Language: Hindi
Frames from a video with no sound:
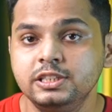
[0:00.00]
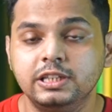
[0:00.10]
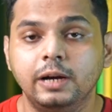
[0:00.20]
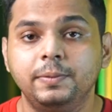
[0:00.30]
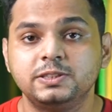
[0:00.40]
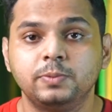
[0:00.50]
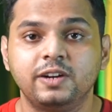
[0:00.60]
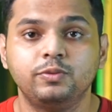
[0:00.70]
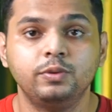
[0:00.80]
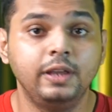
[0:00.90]
जहां पर
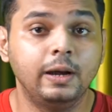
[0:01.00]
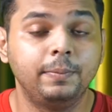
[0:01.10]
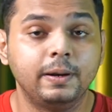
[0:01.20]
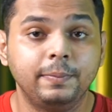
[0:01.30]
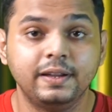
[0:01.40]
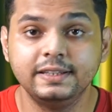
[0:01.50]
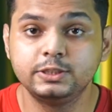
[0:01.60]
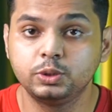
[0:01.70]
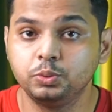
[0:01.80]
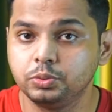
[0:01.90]
स्मार्टफोन यहाँ पर आपका
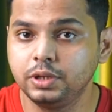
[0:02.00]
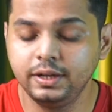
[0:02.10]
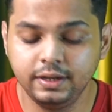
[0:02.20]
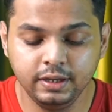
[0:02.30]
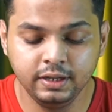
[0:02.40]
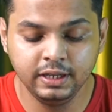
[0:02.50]
रेस्ट होता है